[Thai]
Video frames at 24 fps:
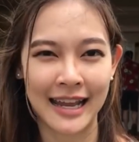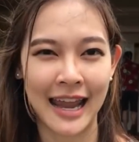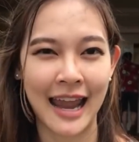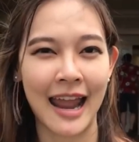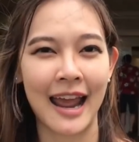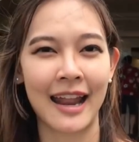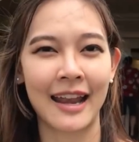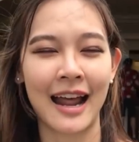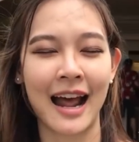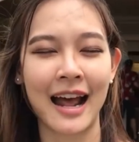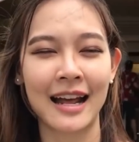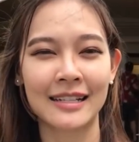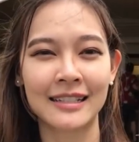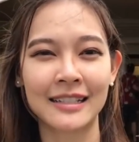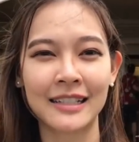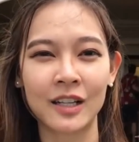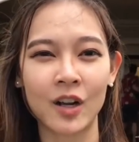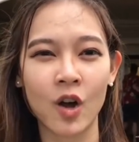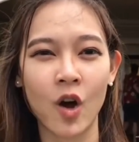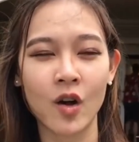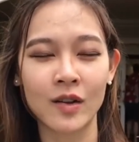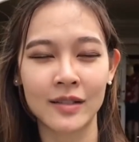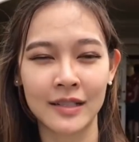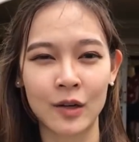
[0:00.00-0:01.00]
แทนนะคะซึ่
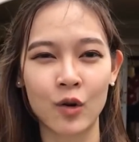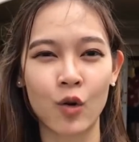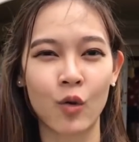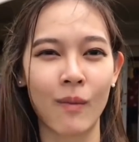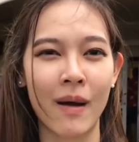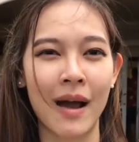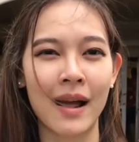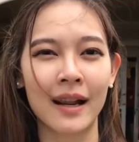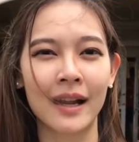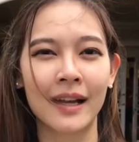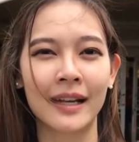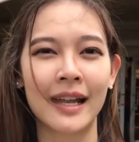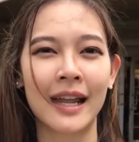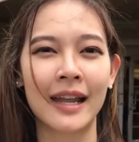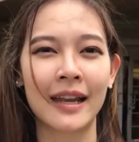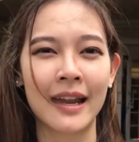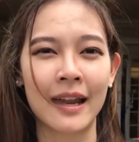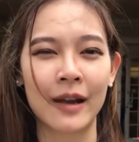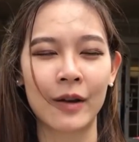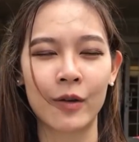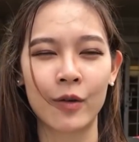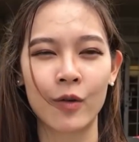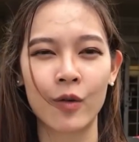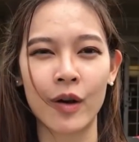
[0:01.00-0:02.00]
งก็สนุกมากเลยได้
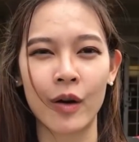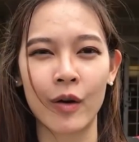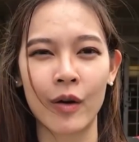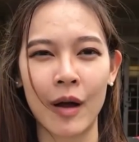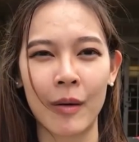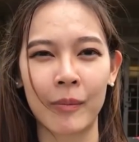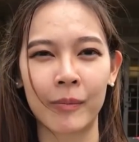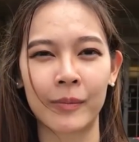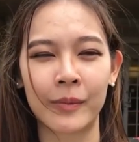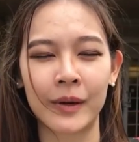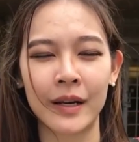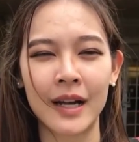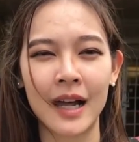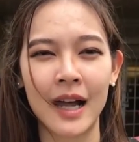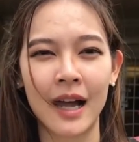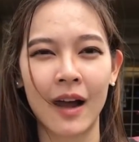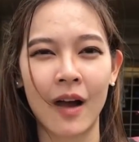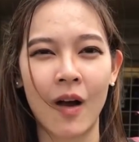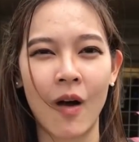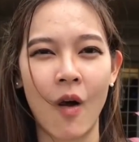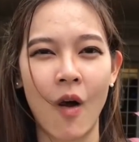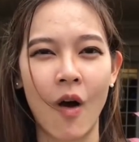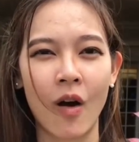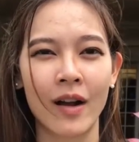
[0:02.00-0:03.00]
เรียนรู้เกี่ยวกับเรื่อง
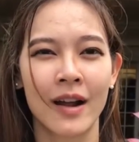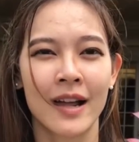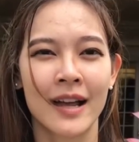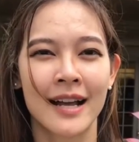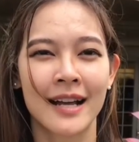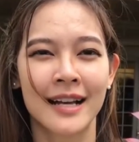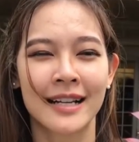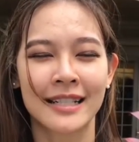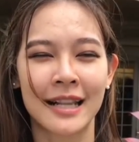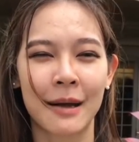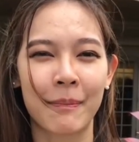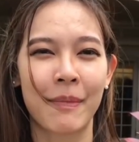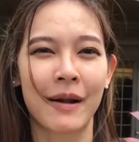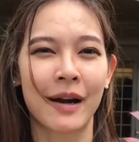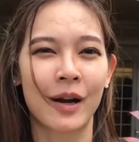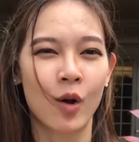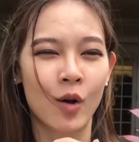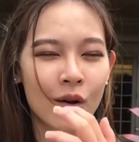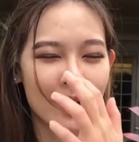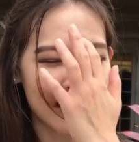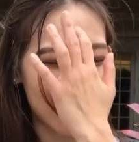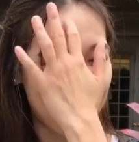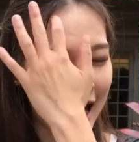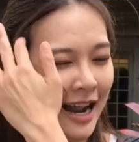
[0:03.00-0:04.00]
ของสับปะ
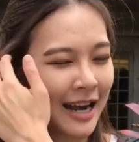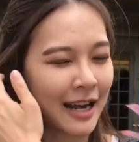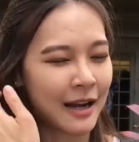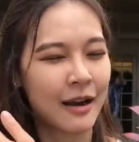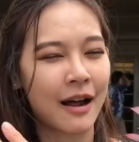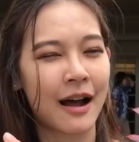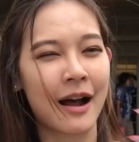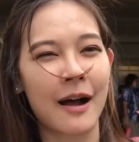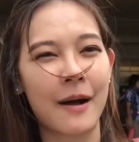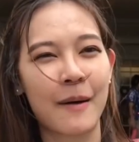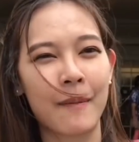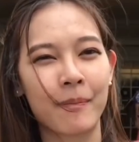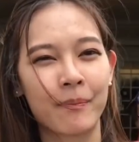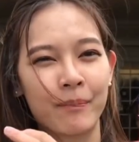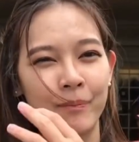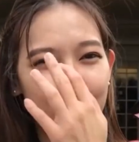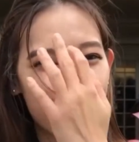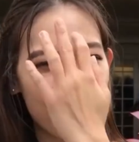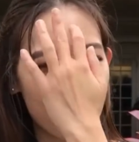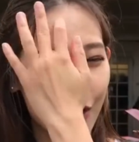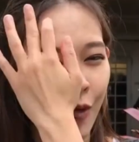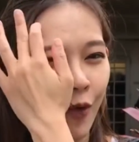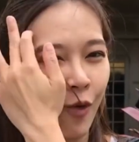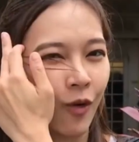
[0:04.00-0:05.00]
รดการ
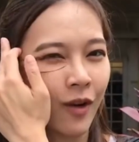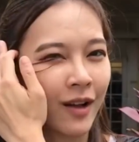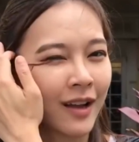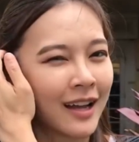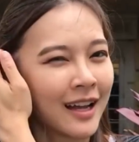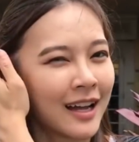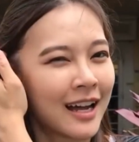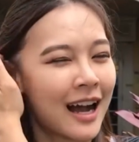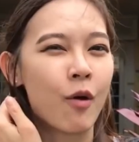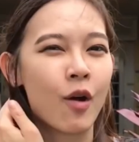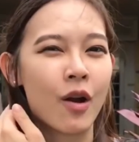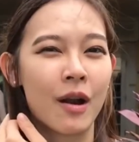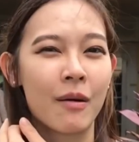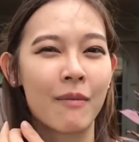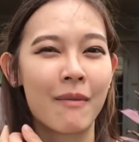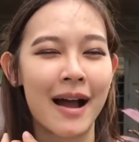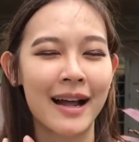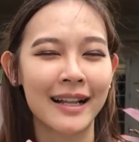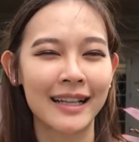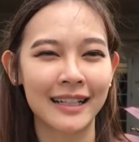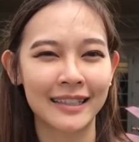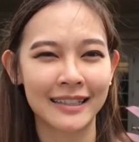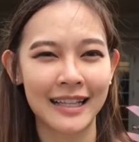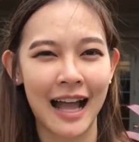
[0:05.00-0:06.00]
ปลูกผล
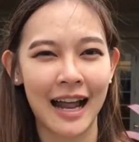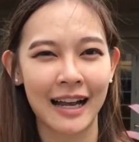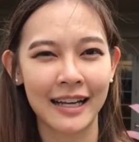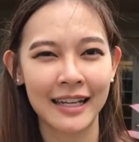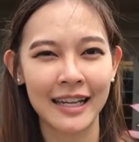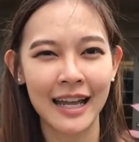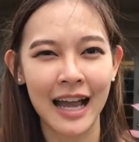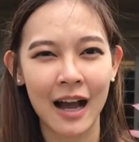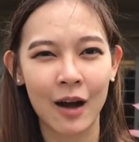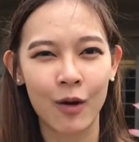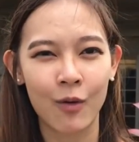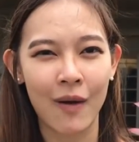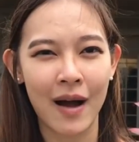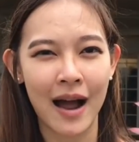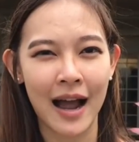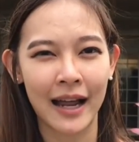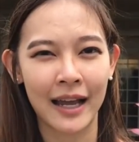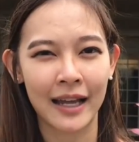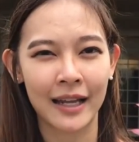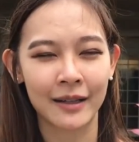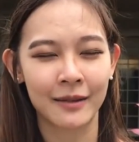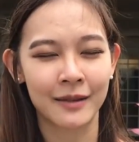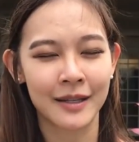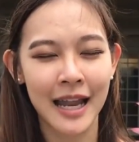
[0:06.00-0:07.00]
ไม้ต่างๆ ที่ฮาวา
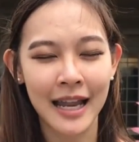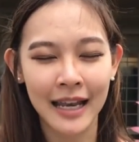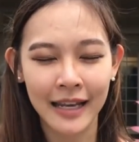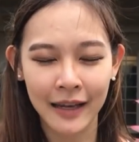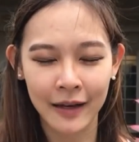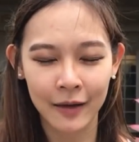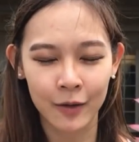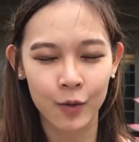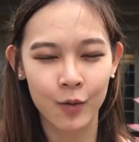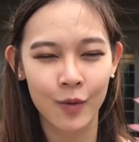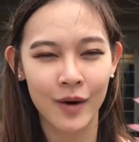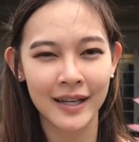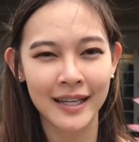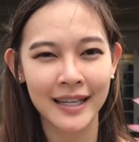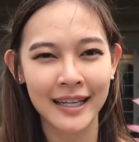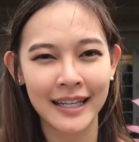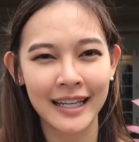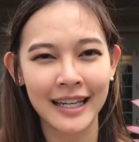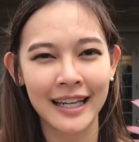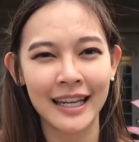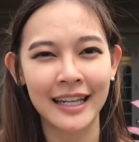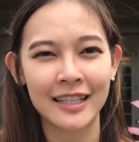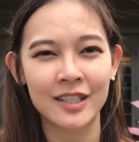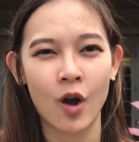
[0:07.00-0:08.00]
ยได้เรียนรู้ว่า
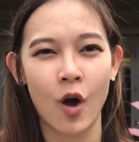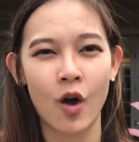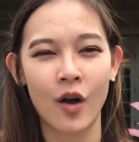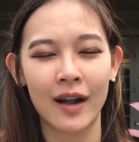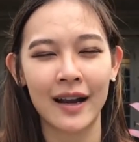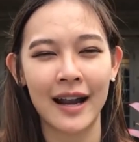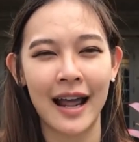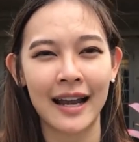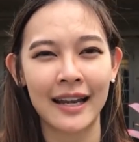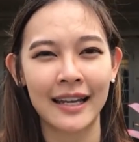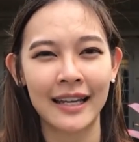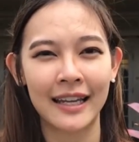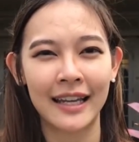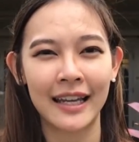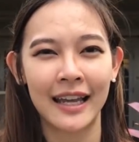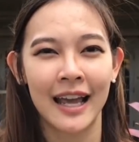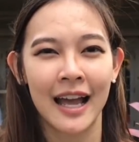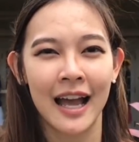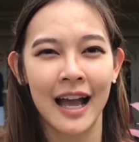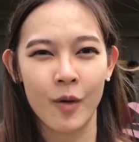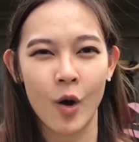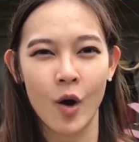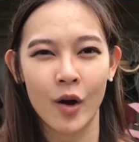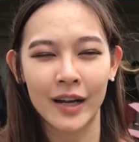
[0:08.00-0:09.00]
ที่นี่ช็อกโกแลตนี่
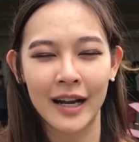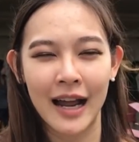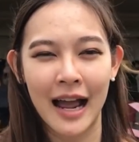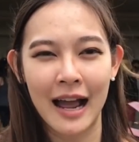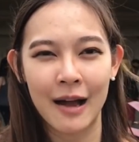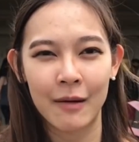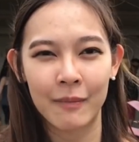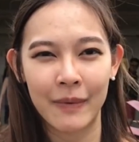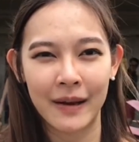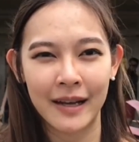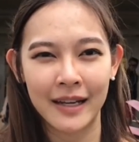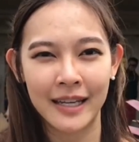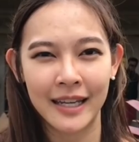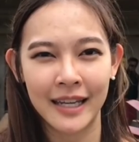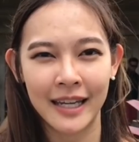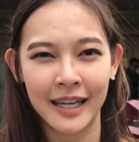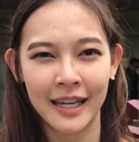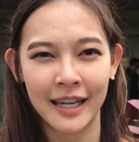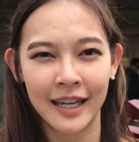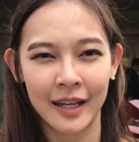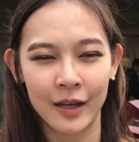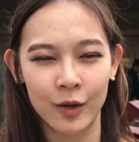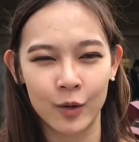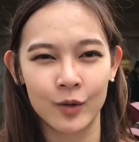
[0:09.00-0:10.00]
ค่อนข้างเป็น
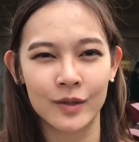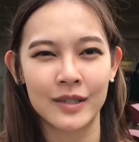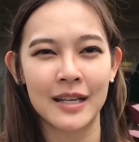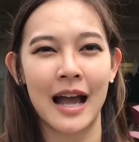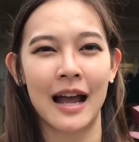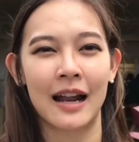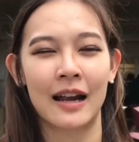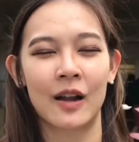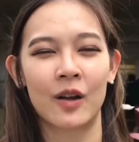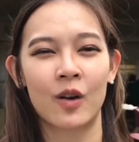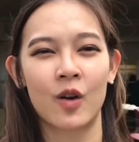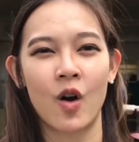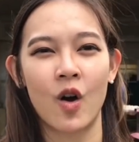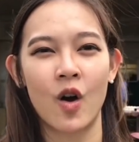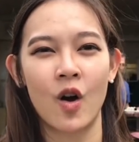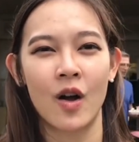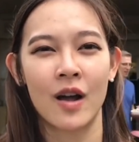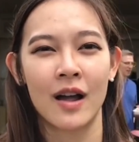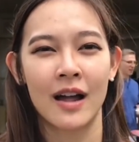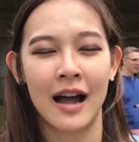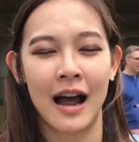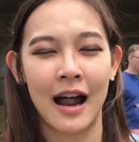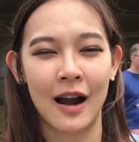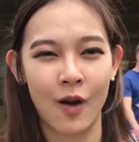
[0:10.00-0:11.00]
ที่รู้จักแล้วก็
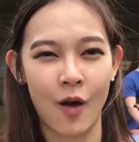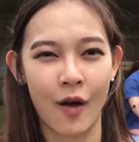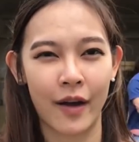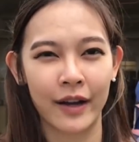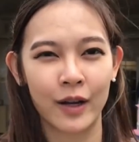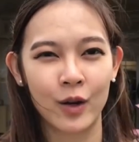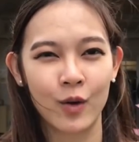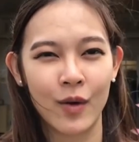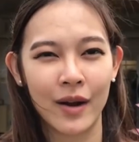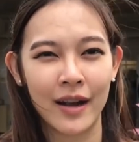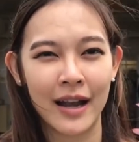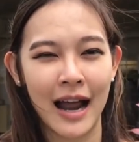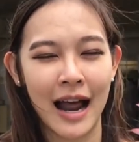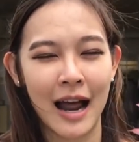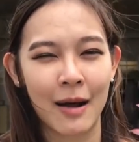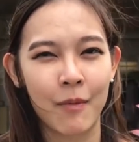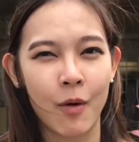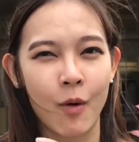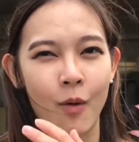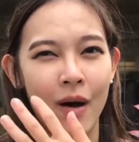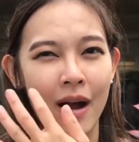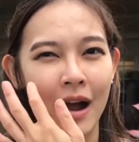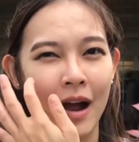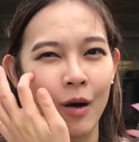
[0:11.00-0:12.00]
อร่อยด้วยนะคะ
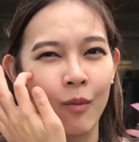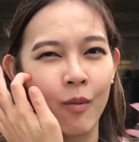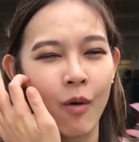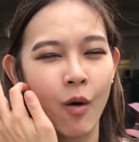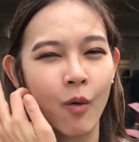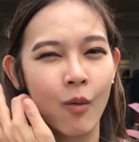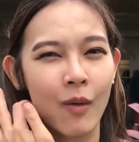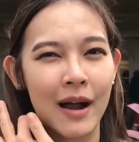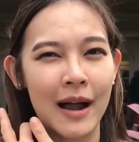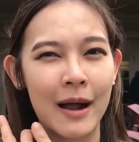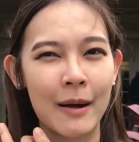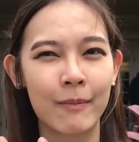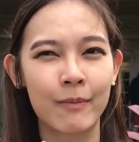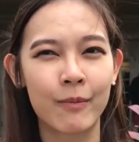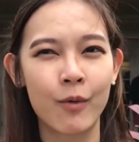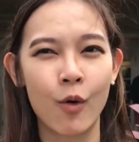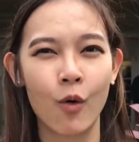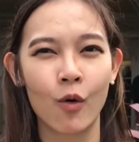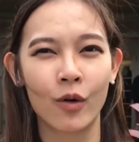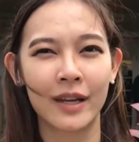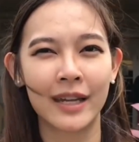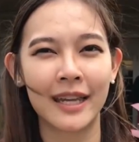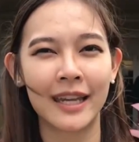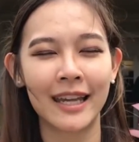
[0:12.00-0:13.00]
เพราะว่าเขาบอกว่าป
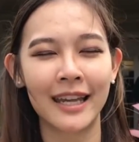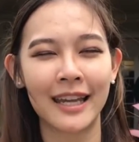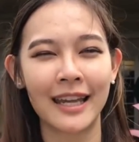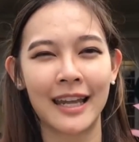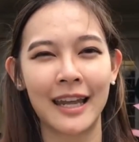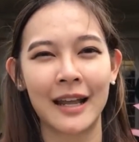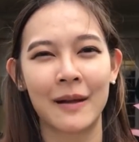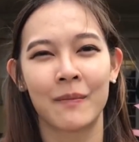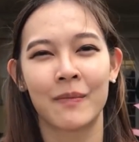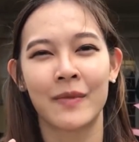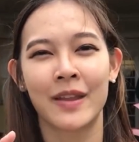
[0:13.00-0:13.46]
ลูกที่